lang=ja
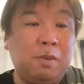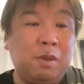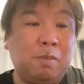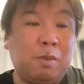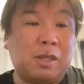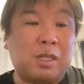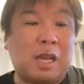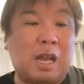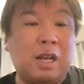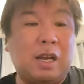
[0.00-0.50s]

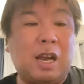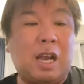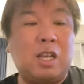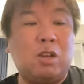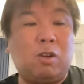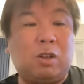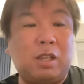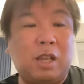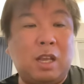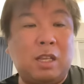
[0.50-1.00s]
まあ、3回
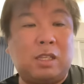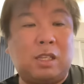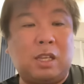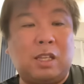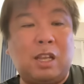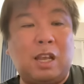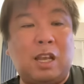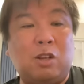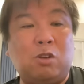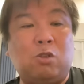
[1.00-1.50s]
にはね、
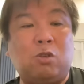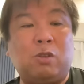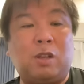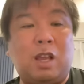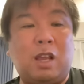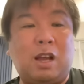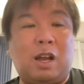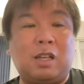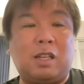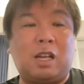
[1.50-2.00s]
セデーの
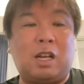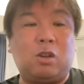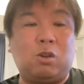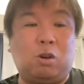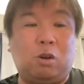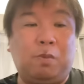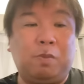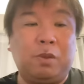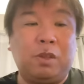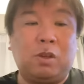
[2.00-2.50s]
ね、当たり
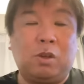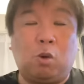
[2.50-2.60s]
を、